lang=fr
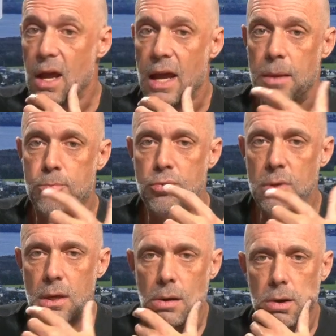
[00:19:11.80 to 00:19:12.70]
Et
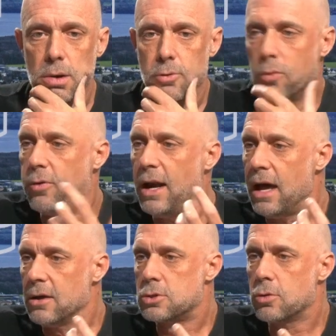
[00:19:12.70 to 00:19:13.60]
puis, euh, donc
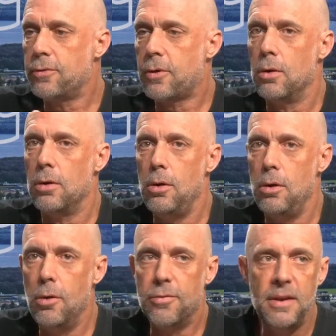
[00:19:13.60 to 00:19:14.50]
voilà, je trouve que
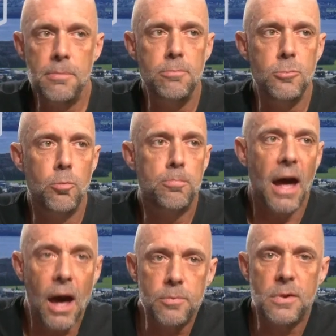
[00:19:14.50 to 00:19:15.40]
le film nous
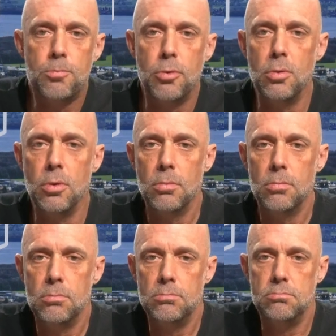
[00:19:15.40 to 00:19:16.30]
perd un petit peu
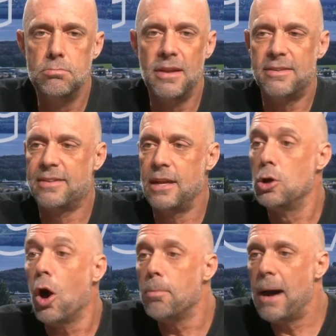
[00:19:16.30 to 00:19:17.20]
mais c'est
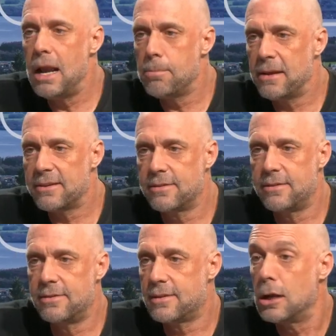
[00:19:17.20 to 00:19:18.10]
normal parce que
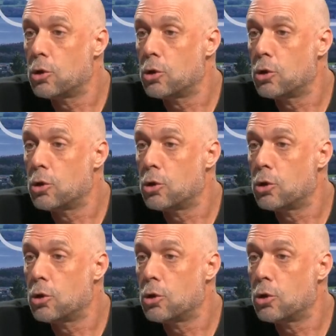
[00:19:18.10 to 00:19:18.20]
c'est ce qu'il